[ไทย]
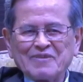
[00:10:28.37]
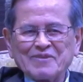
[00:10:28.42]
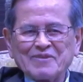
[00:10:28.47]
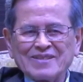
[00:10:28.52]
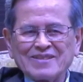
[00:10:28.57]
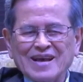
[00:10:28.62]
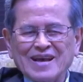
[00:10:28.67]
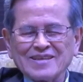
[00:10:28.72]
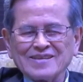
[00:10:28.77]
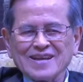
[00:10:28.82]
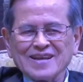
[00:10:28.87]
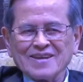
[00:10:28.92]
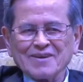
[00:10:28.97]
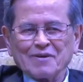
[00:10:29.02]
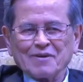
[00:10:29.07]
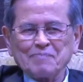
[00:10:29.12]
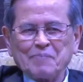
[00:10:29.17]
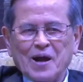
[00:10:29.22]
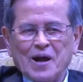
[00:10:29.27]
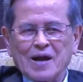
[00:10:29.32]
อาจจะเรียกว่า
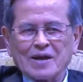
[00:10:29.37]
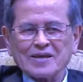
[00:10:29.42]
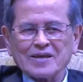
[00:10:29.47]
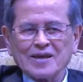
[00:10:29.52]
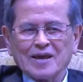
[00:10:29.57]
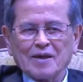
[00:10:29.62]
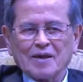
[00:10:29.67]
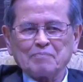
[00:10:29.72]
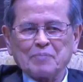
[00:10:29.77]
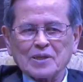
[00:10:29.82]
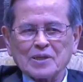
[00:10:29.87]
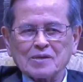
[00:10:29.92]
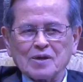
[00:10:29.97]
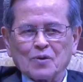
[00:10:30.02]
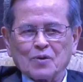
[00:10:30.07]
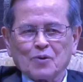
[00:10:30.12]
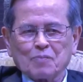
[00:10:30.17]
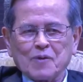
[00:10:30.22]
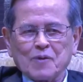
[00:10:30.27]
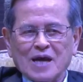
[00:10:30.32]
ภาคีปฏิรูป
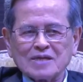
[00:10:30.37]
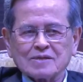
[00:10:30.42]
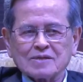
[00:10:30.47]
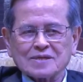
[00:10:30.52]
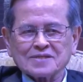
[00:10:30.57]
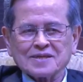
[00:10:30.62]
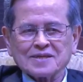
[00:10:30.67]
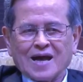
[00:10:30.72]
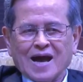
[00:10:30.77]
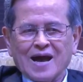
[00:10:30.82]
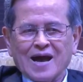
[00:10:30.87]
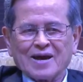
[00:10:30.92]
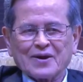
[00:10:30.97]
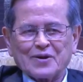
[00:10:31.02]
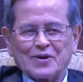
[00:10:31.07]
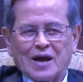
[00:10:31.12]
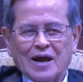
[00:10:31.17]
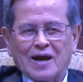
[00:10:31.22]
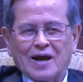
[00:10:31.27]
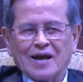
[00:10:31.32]
การศึกษาก็ได้